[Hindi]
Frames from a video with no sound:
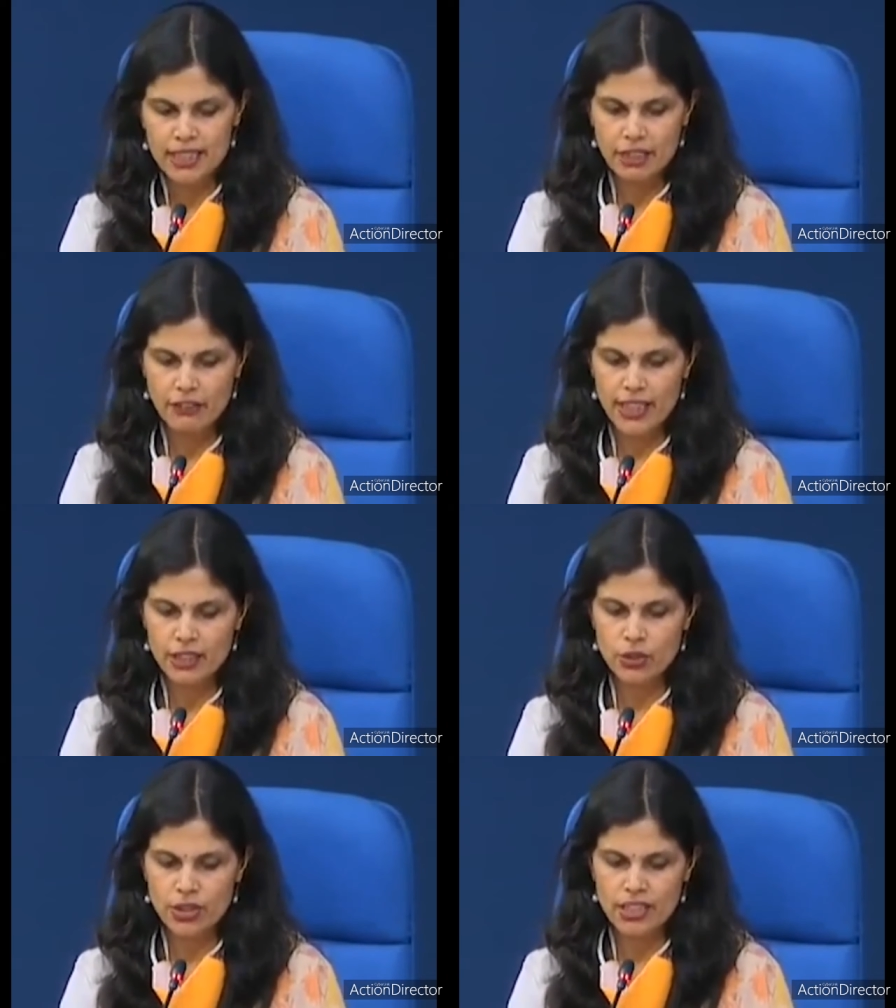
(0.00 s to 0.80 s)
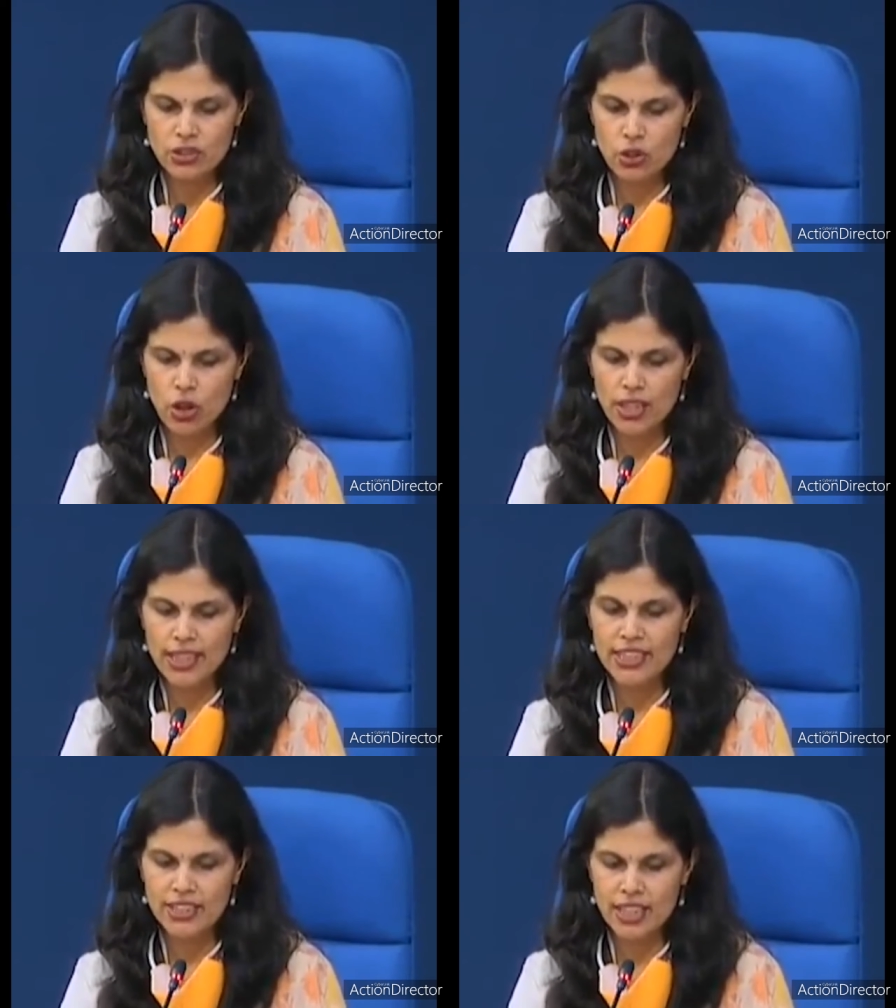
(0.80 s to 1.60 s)
दवाइयों के स्टॉक
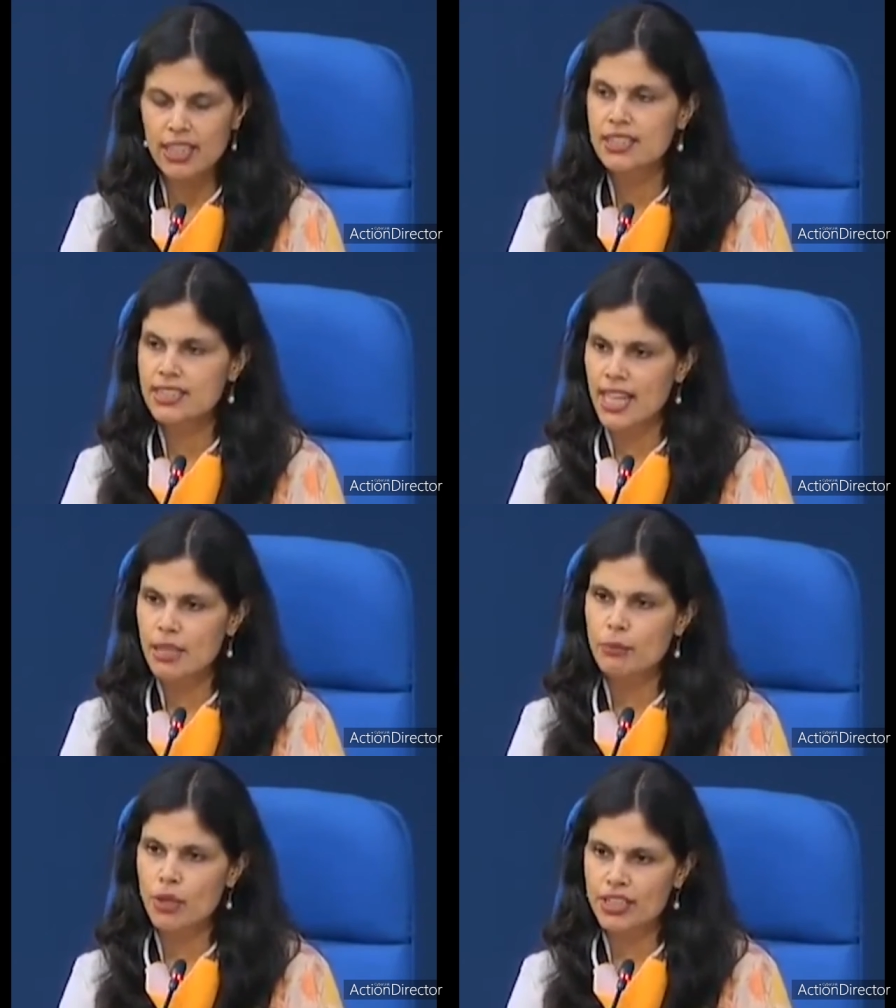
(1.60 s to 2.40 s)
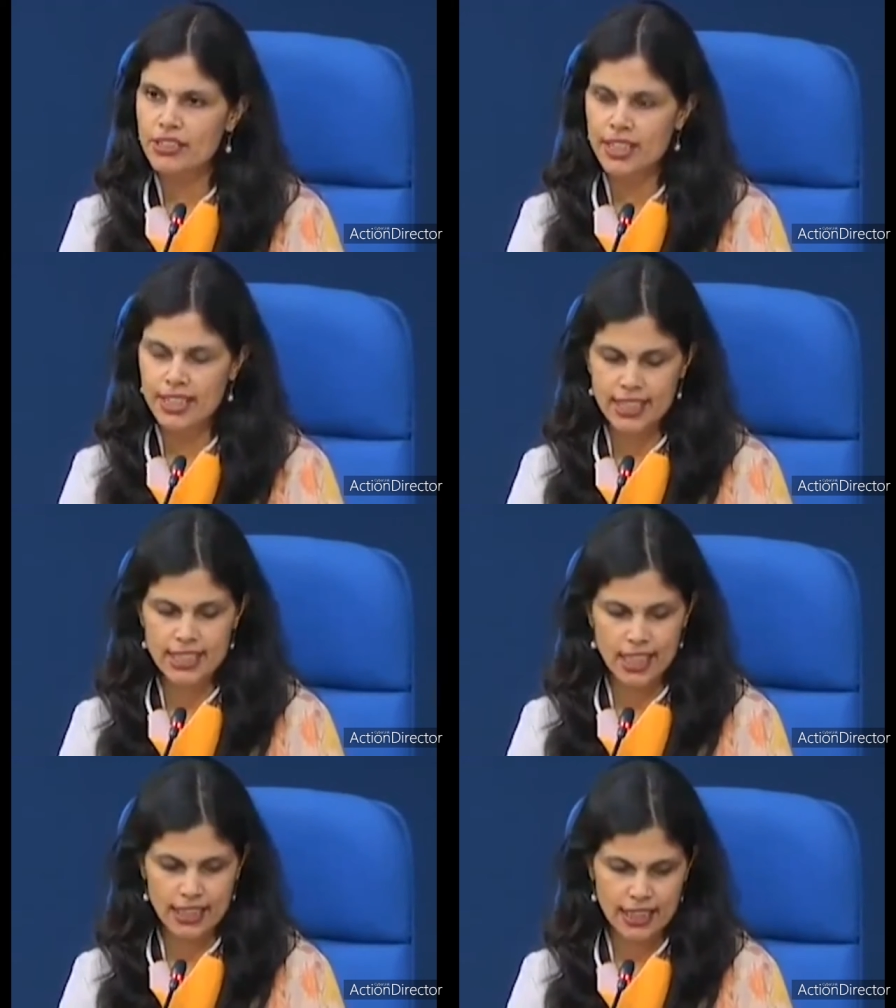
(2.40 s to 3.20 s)
की रियल टाइम मॉनिटरिंग की
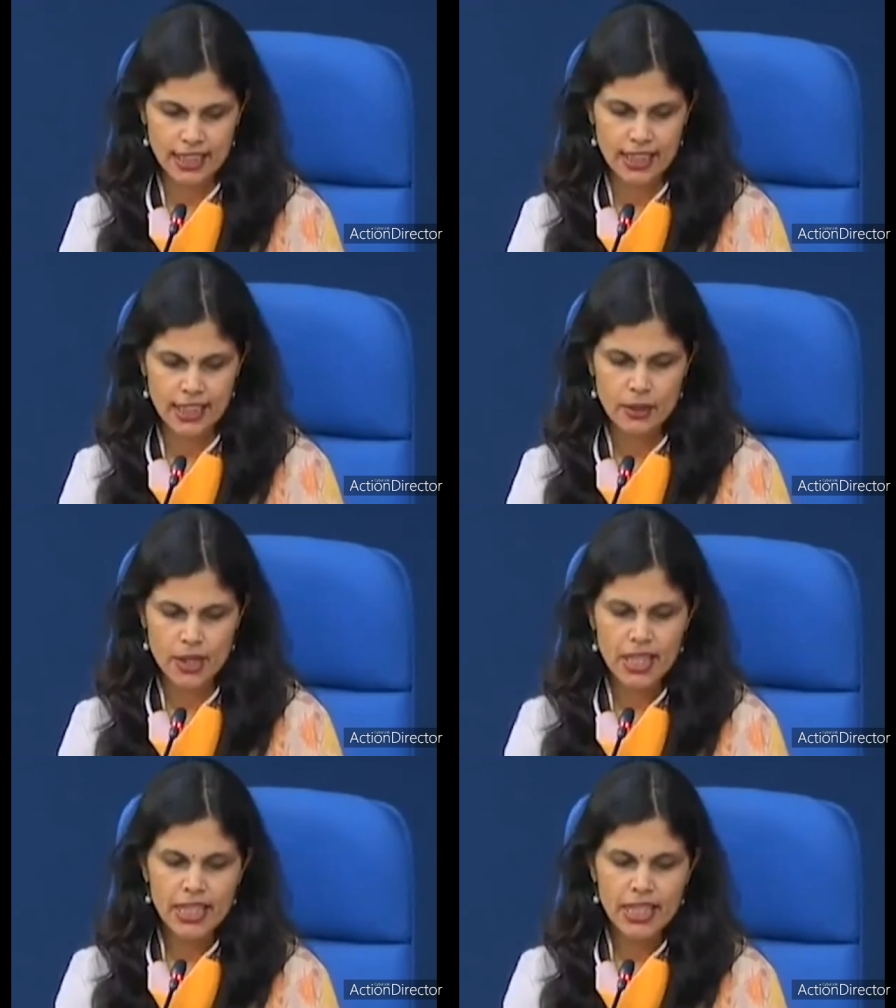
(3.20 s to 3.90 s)
जा रही है